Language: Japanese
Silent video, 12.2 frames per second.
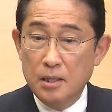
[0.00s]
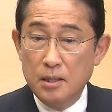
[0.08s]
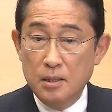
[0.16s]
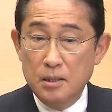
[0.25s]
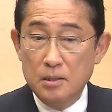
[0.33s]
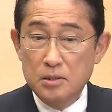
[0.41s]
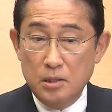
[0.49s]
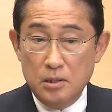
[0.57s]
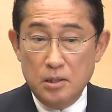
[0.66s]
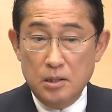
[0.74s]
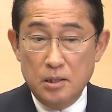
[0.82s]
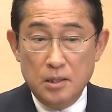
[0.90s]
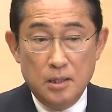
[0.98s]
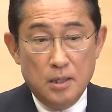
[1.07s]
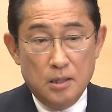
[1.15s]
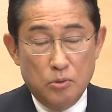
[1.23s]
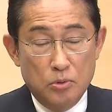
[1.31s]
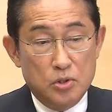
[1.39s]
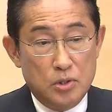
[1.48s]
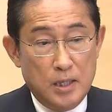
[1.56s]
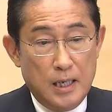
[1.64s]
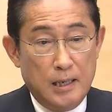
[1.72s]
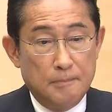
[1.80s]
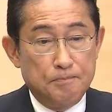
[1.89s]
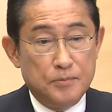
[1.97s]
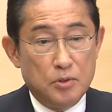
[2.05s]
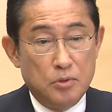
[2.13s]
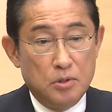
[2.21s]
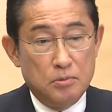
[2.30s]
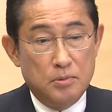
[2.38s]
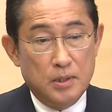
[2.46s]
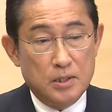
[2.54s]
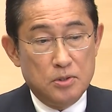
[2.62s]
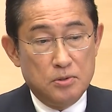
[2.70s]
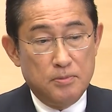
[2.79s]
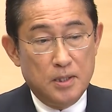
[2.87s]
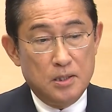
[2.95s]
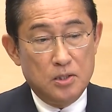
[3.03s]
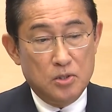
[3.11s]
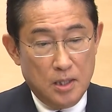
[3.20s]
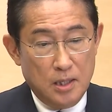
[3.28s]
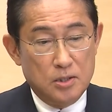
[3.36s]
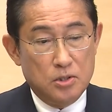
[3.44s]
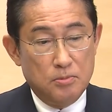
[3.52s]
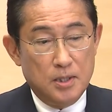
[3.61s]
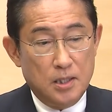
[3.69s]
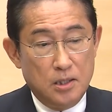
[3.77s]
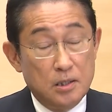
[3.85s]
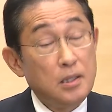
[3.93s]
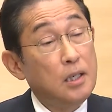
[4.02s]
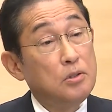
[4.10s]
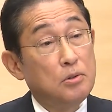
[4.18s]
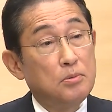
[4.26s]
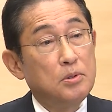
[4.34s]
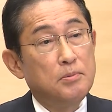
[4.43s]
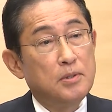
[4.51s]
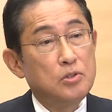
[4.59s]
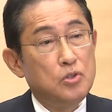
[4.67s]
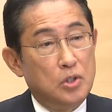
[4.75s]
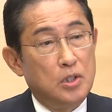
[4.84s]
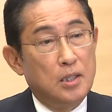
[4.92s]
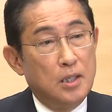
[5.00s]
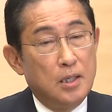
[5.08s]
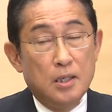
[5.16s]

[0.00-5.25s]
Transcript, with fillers: ぜひこうした取り組みは進めしっかり進めていきたいと思いますし、